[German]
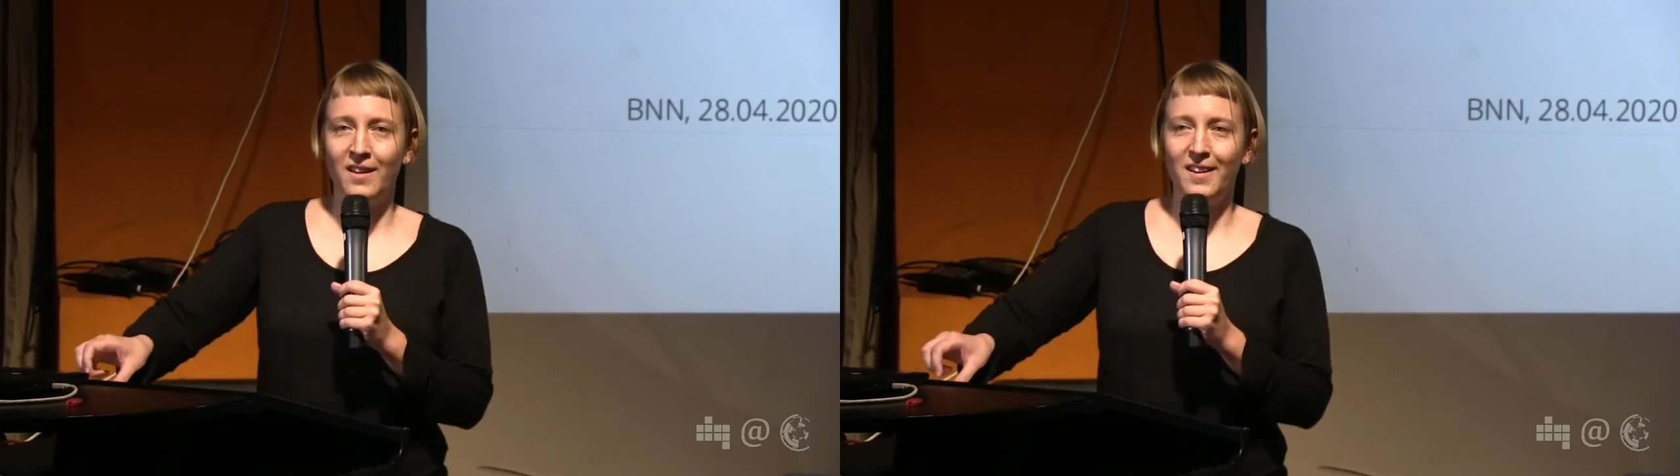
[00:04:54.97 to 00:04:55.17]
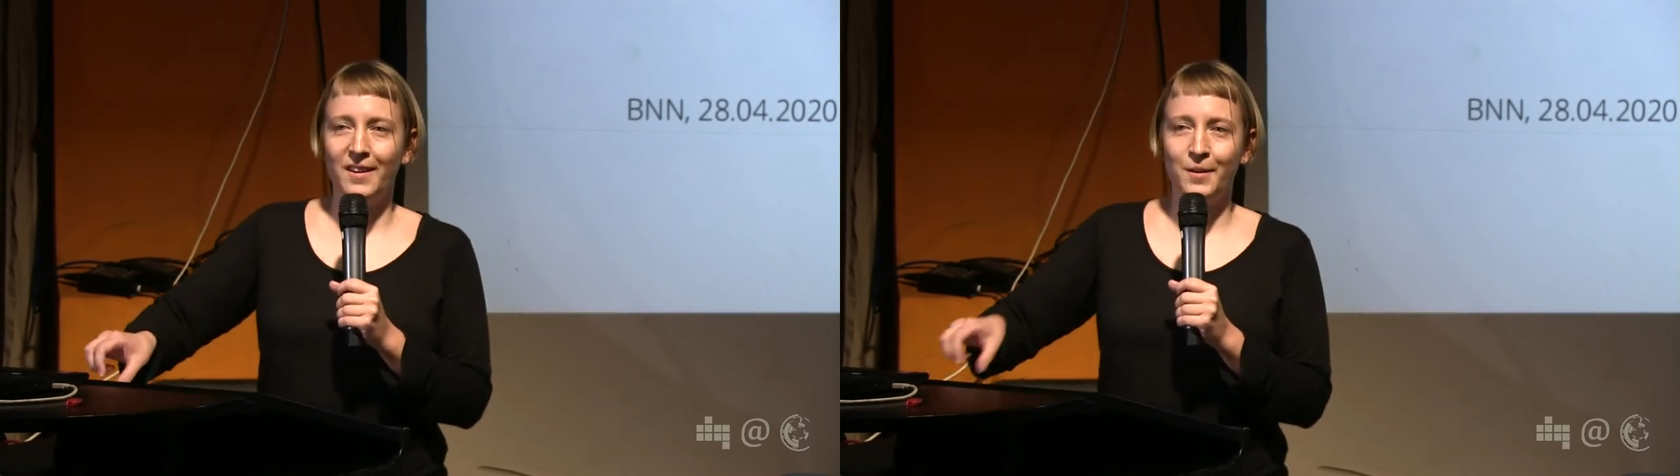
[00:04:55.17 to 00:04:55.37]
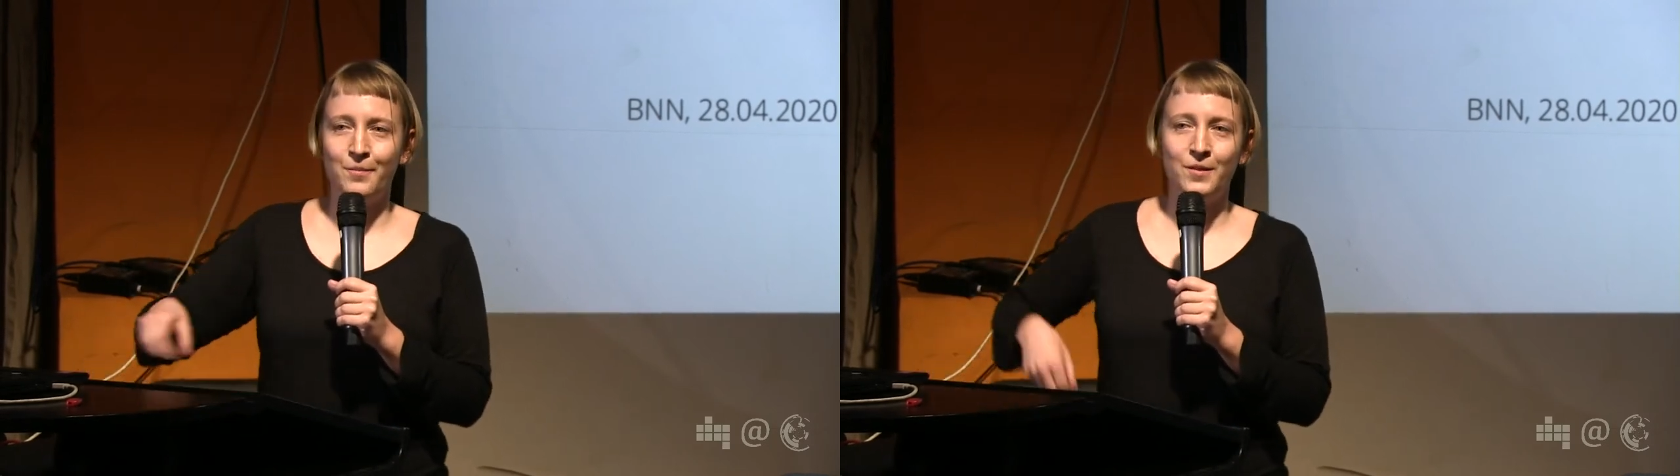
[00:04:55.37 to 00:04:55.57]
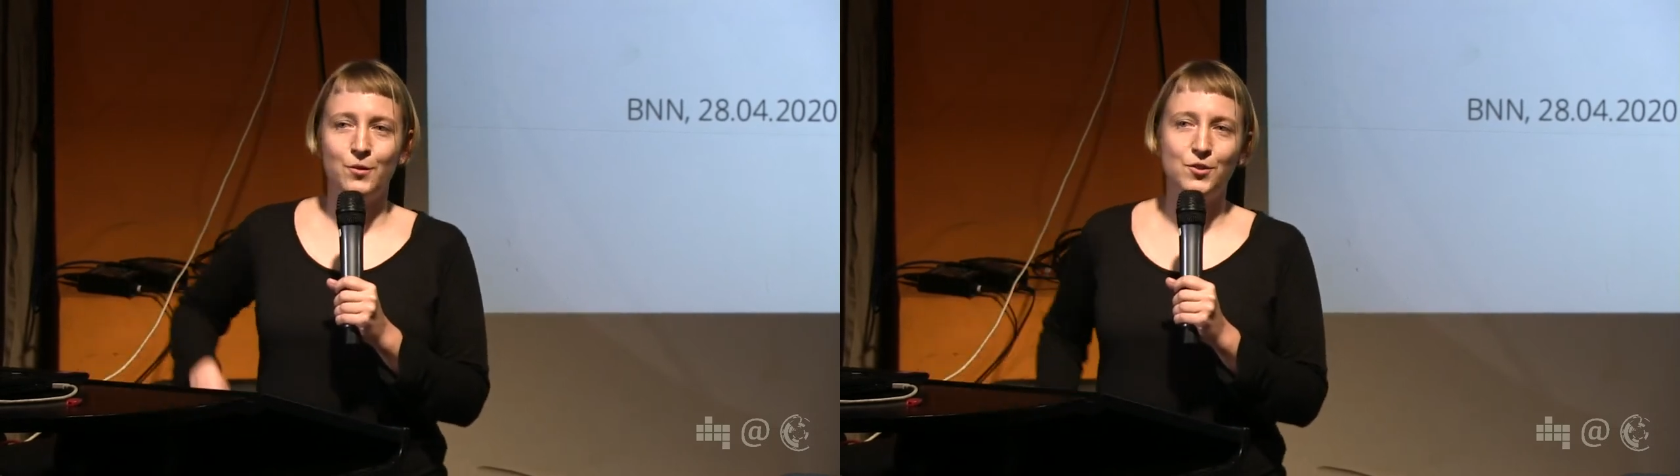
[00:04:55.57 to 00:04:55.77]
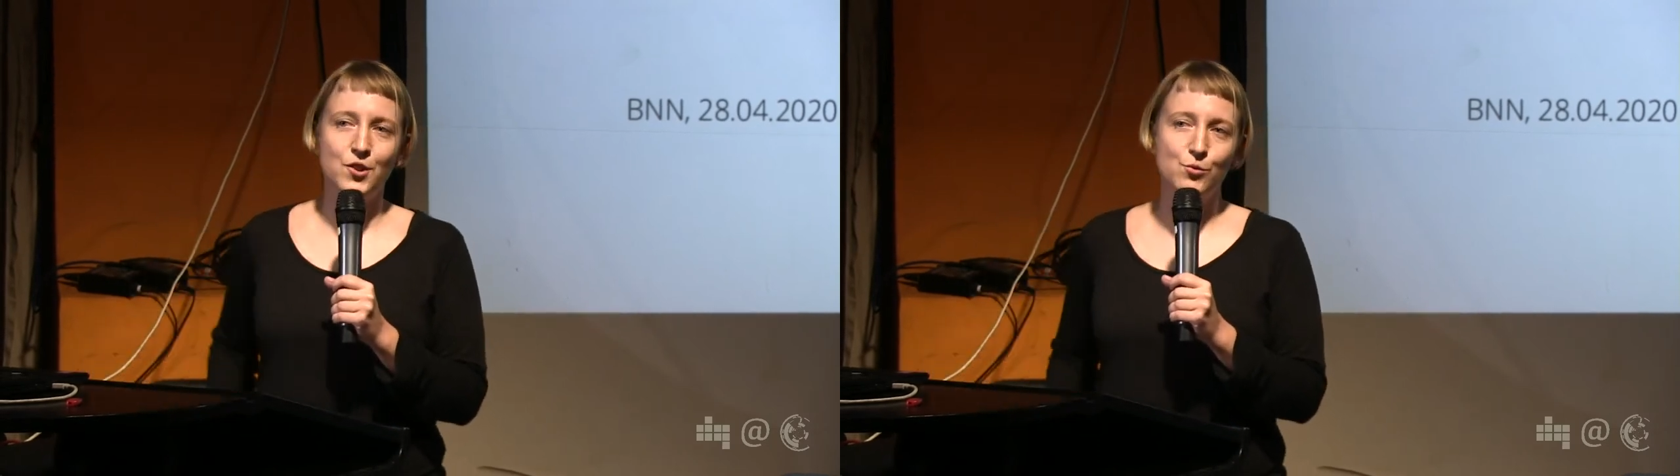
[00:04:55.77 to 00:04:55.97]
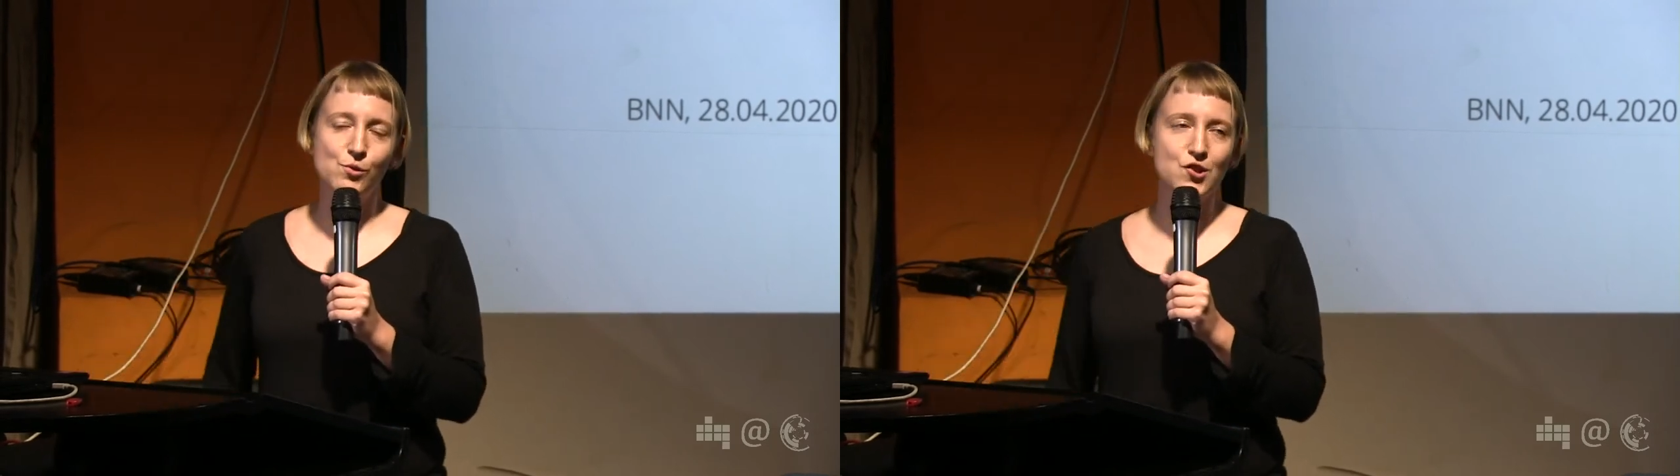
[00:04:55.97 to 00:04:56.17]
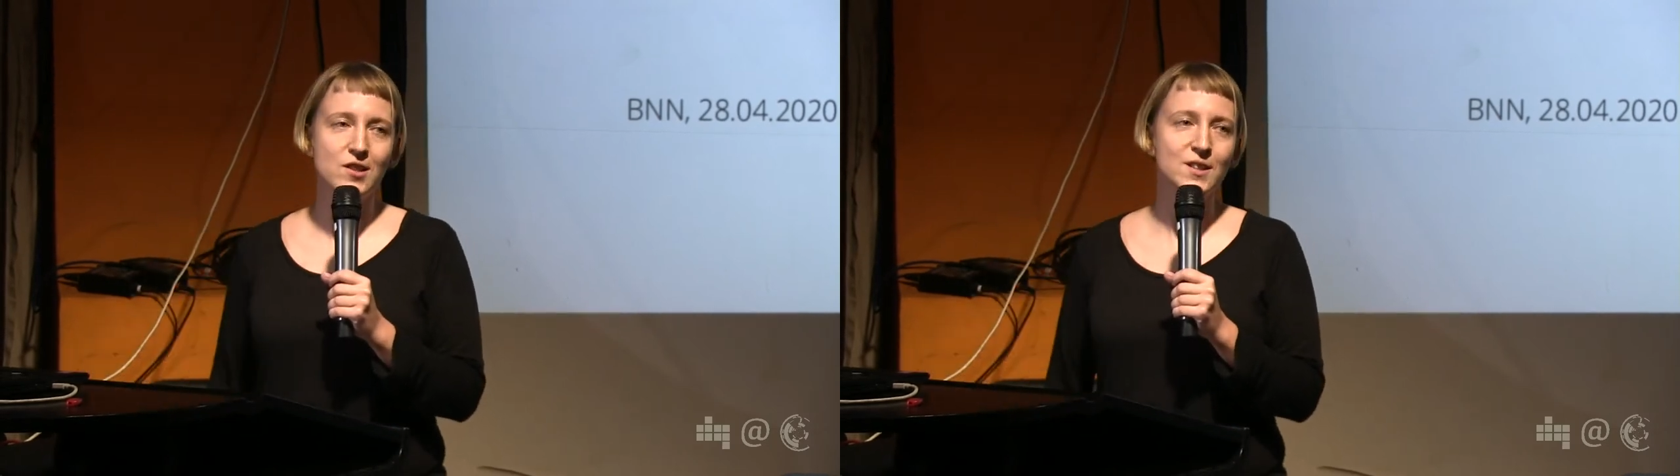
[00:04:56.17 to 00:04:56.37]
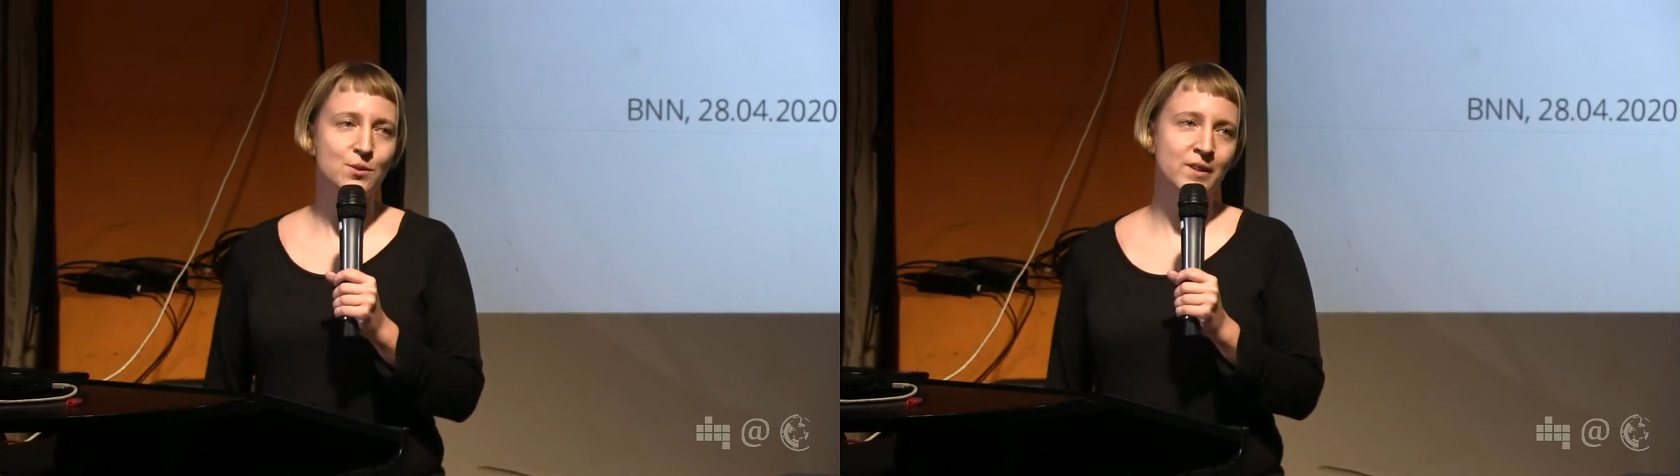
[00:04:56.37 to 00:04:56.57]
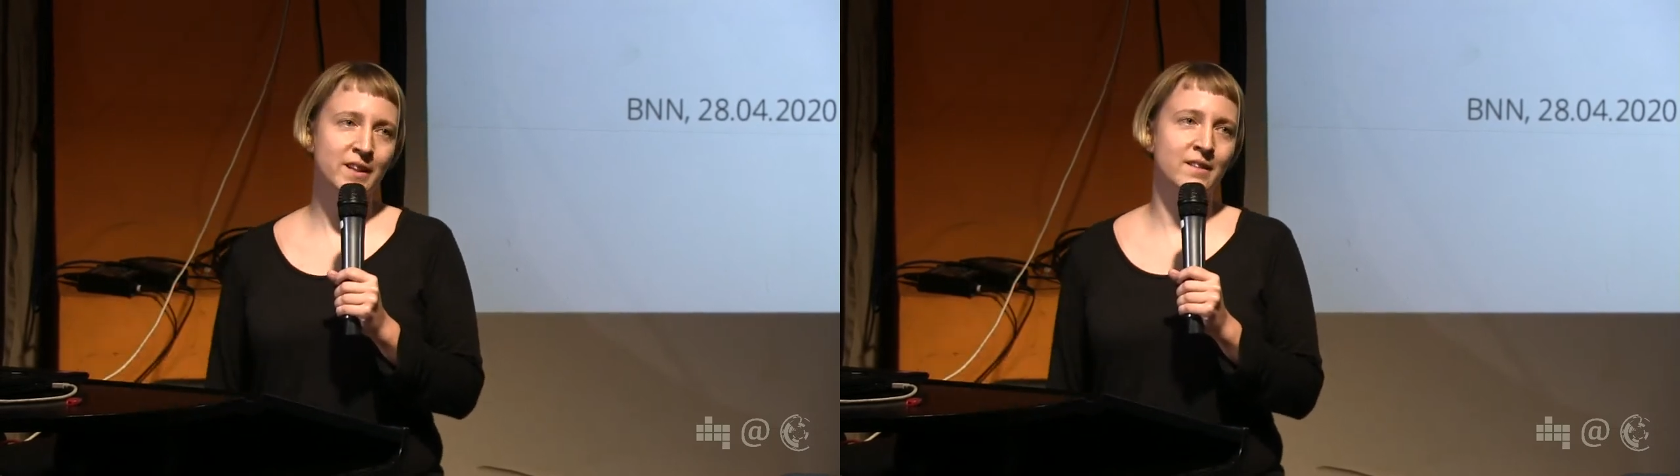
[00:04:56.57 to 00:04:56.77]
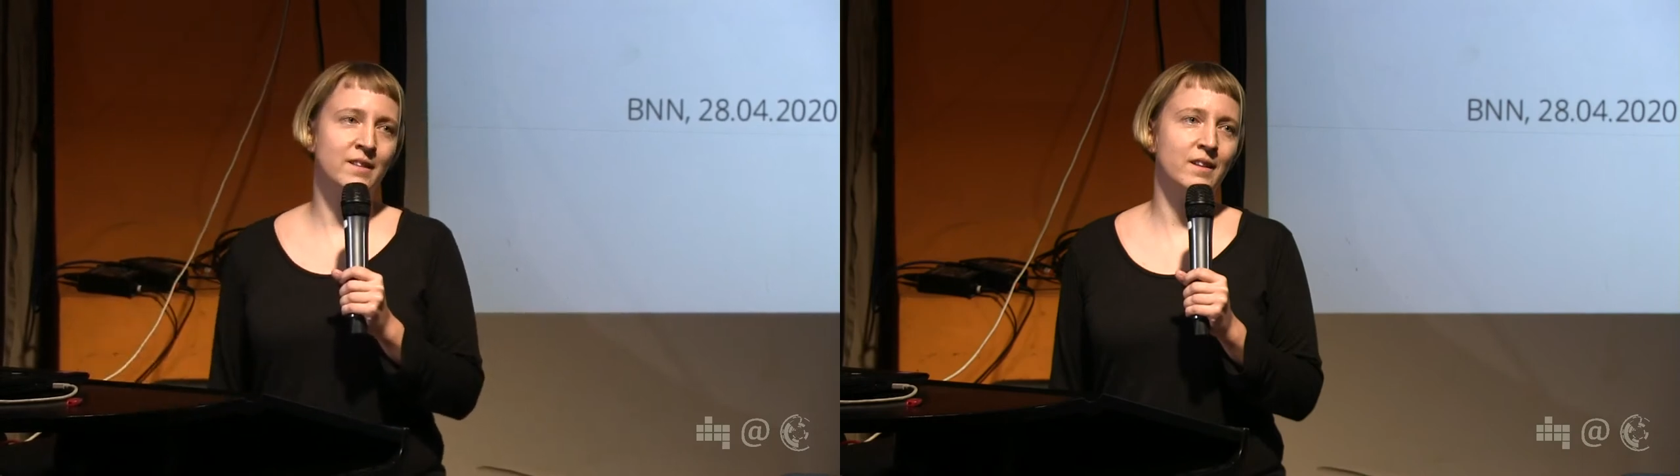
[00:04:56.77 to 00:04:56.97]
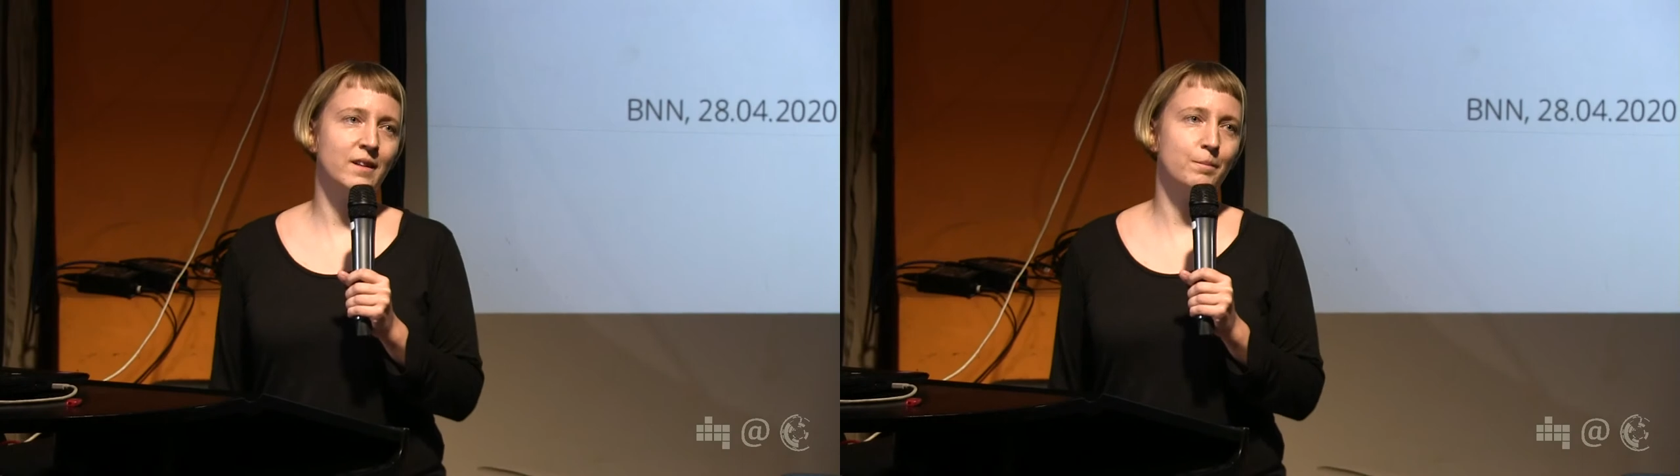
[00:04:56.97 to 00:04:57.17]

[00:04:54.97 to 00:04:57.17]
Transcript: Ähm, durch die Schulschließungen